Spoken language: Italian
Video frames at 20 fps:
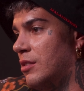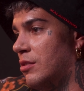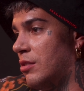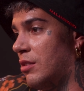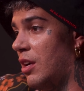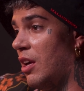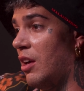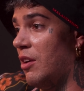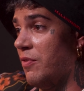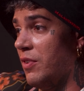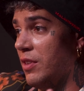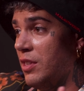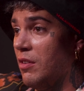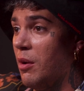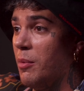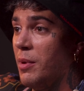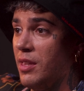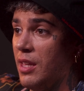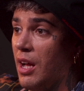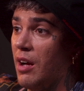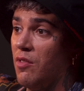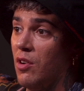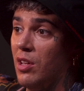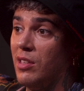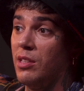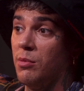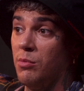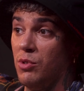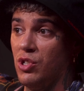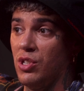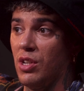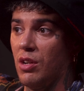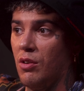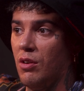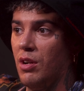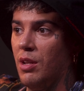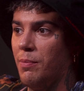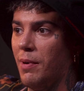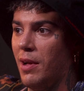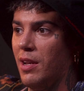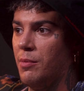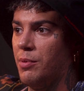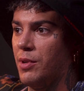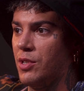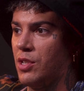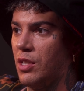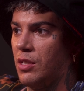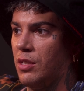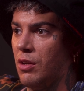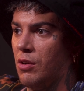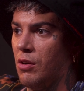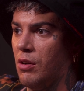che effettivamente a volte mi girano le palle per certe